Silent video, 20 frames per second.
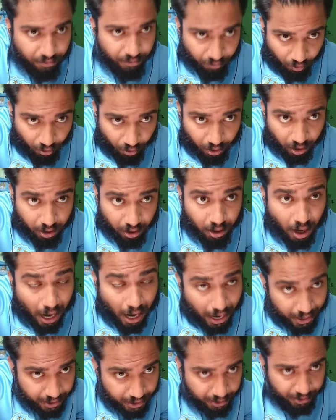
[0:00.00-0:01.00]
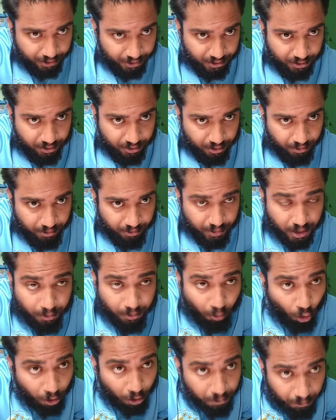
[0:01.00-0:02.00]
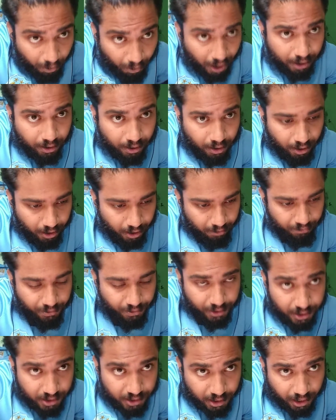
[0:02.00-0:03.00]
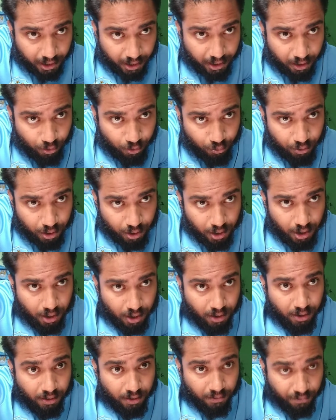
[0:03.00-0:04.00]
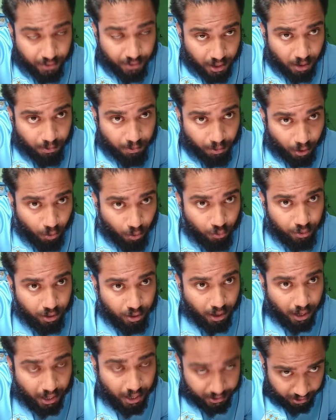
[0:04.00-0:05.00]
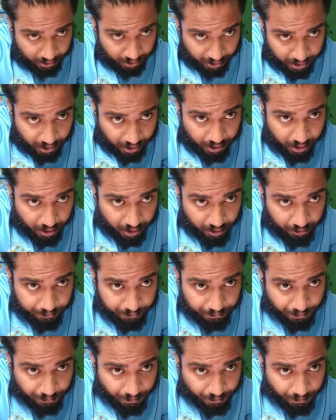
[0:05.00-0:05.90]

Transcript: फॉर आर्टिस्ट मैंने बहुत बार कहा है फिर से कह रहा हूँ फील प्राउड एज ए इंडियन